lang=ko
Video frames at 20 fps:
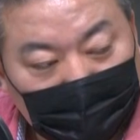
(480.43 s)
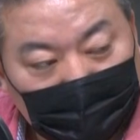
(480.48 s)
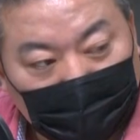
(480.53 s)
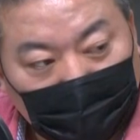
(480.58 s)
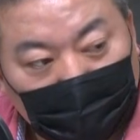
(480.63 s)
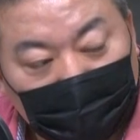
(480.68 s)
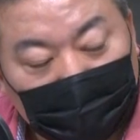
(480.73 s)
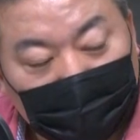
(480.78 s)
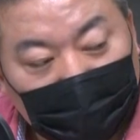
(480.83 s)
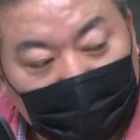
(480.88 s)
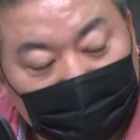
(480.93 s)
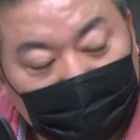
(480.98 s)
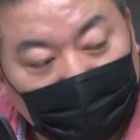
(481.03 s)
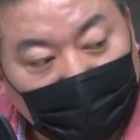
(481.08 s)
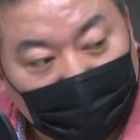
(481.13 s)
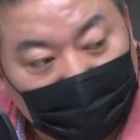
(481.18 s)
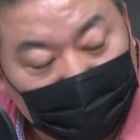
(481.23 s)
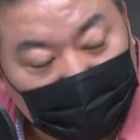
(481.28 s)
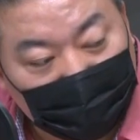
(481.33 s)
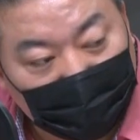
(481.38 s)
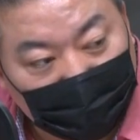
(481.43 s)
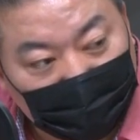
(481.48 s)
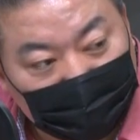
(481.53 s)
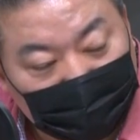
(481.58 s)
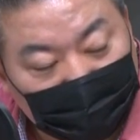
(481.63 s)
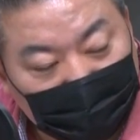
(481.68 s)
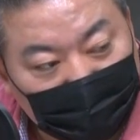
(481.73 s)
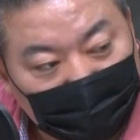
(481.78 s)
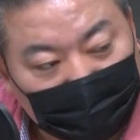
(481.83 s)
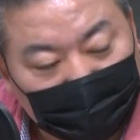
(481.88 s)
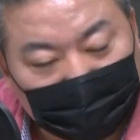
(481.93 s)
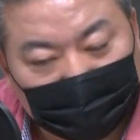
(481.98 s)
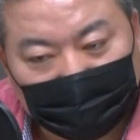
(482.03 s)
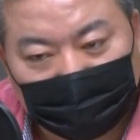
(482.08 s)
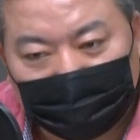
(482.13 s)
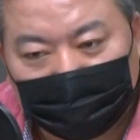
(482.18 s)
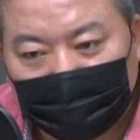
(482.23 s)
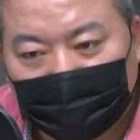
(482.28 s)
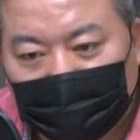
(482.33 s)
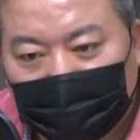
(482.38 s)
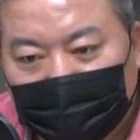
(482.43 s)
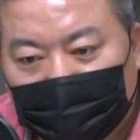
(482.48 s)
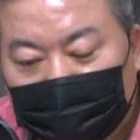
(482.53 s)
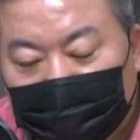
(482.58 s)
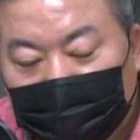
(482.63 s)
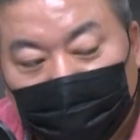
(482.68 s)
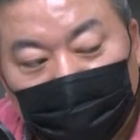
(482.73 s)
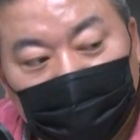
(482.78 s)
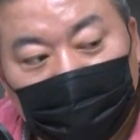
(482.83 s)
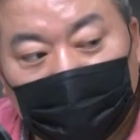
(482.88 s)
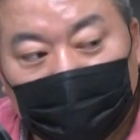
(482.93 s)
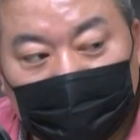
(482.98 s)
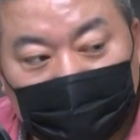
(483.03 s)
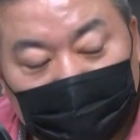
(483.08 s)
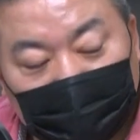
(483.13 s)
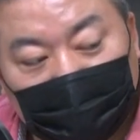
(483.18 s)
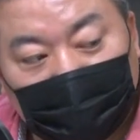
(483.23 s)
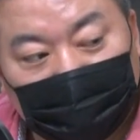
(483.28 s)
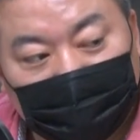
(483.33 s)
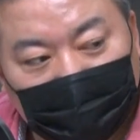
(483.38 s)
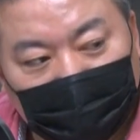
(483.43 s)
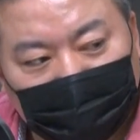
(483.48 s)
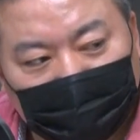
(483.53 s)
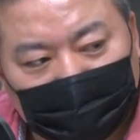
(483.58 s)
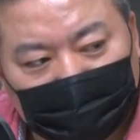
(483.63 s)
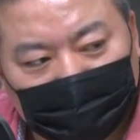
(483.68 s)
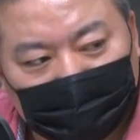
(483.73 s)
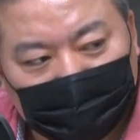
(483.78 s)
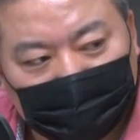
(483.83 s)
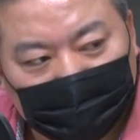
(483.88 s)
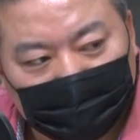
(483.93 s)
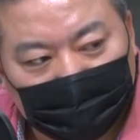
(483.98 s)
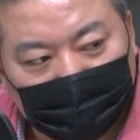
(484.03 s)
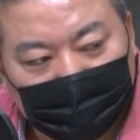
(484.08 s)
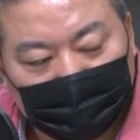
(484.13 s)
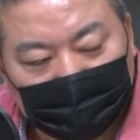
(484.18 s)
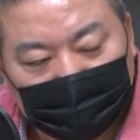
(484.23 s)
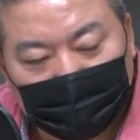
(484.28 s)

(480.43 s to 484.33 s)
꼴이 되는 거 아니냐 이렇게 이야기가 나오는데 전문가 취재를 한번 해봤거든요. 음.